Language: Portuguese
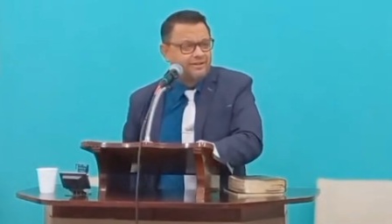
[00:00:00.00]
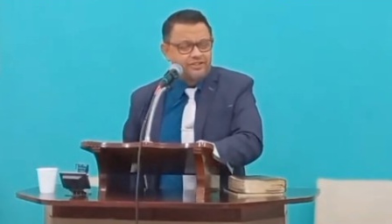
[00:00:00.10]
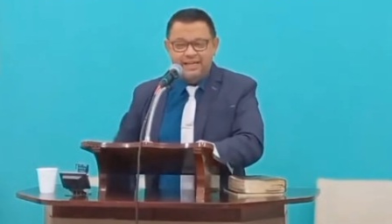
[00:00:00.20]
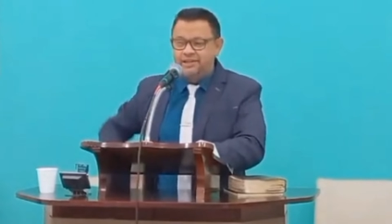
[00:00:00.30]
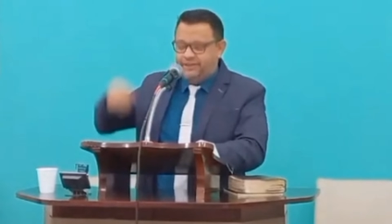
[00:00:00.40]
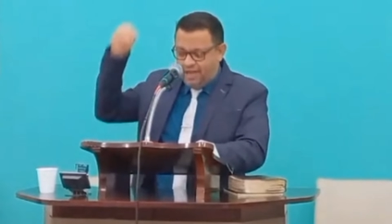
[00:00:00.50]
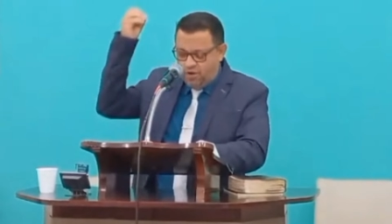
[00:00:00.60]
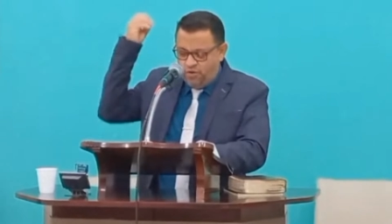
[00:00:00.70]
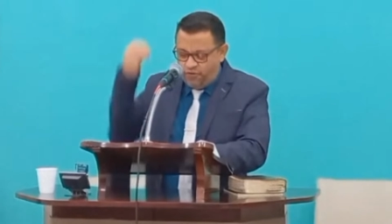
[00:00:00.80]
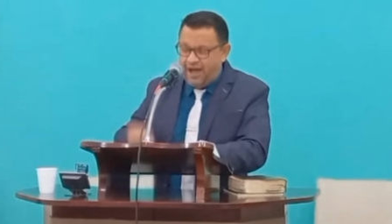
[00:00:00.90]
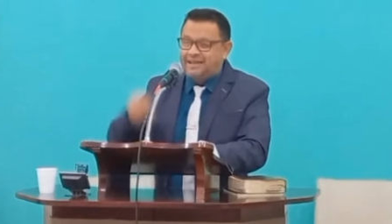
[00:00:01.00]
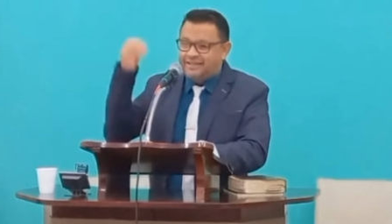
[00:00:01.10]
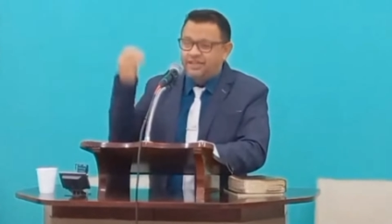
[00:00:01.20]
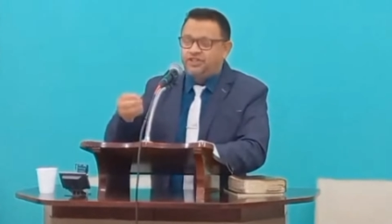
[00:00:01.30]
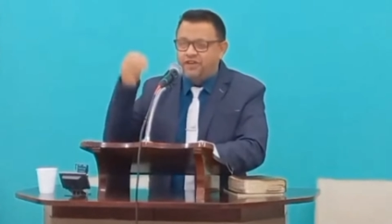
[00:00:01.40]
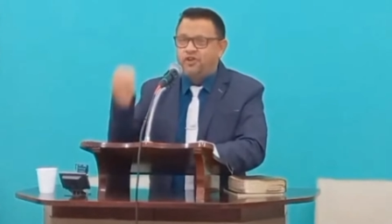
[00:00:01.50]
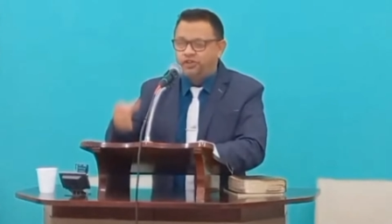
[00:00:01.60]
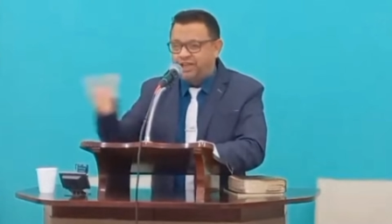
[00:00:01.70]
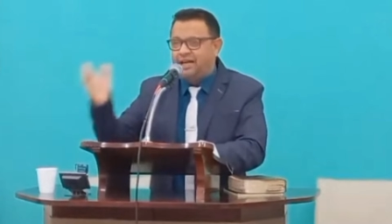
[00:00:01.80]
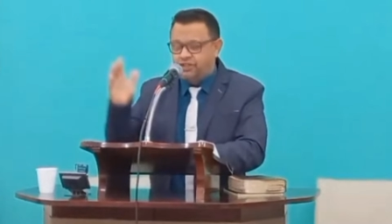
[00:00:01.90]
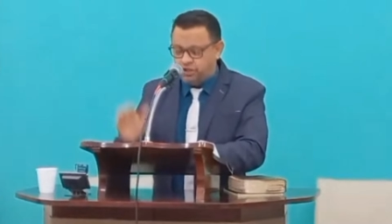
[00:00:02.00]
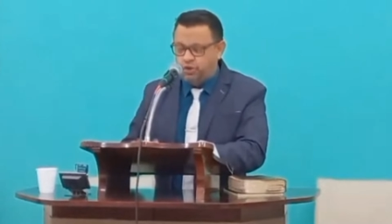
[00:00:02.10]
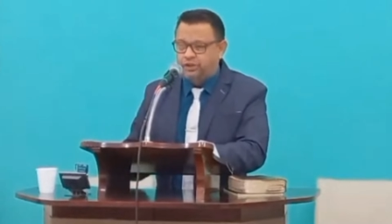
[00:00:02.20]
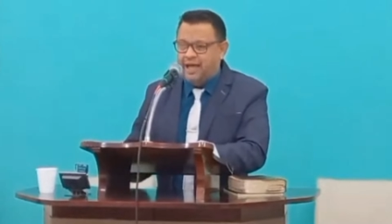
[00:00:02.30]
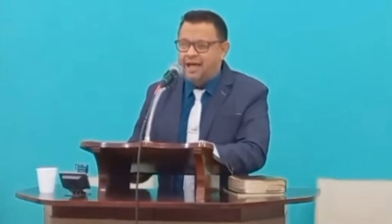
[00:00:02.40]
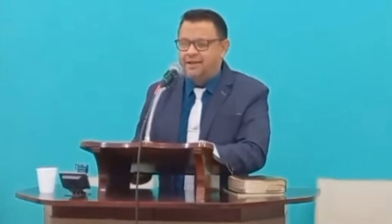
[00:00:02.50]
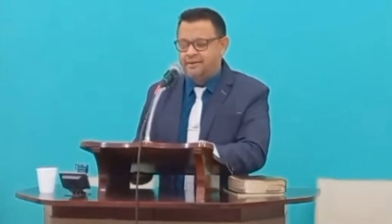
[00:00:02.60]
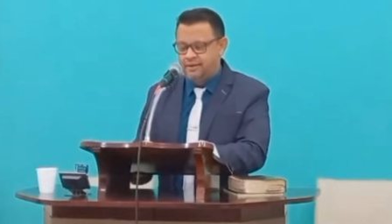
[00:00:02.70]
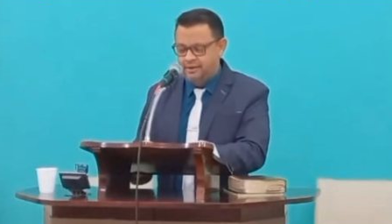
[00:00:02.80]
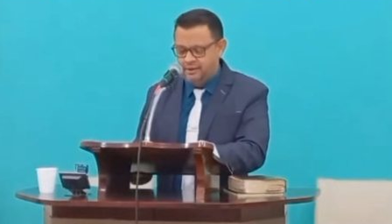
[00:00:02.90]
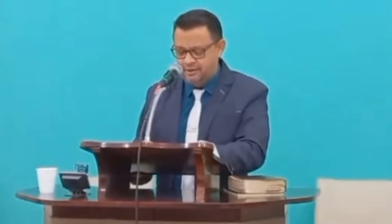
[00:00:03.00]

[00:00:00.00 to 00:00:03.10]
Você não vai sentir vontade de escutar.